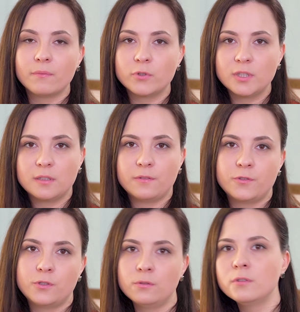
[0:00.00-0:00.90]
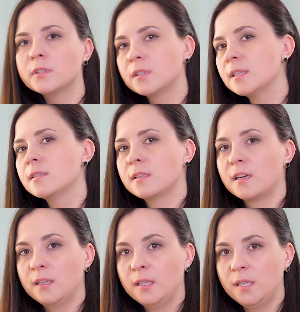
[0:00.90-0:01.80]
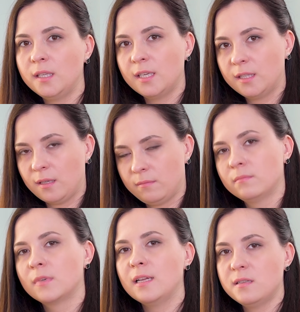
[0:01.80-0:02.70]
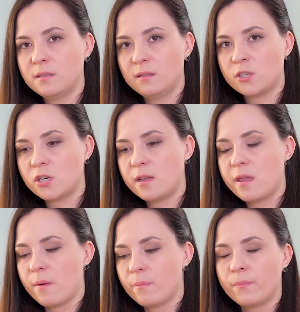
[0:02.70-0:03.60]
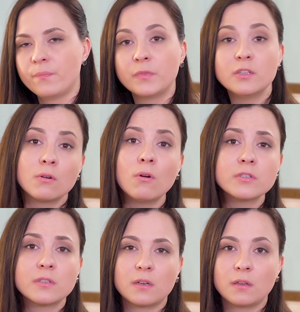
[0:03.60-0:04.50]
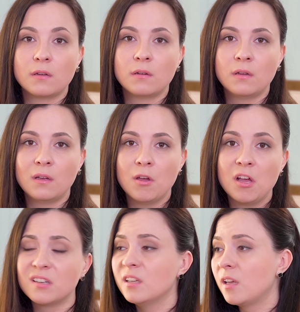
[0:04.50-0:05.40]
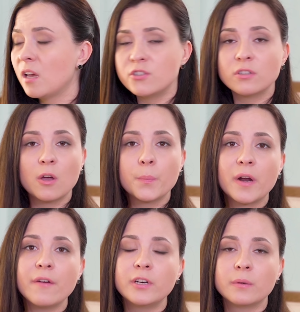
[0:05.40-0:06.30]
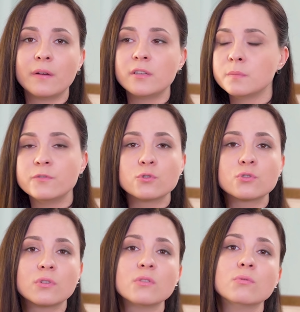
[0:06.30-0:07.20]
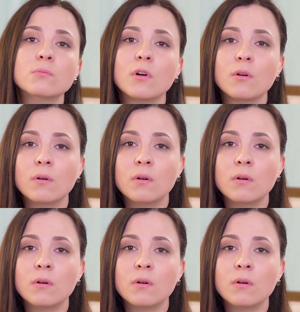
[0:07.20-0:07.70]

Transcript: Вот это все с этой стороны, и это конец отношения. И с другой стороны, когда я считаю правильным, говорить тебе все, что я думаю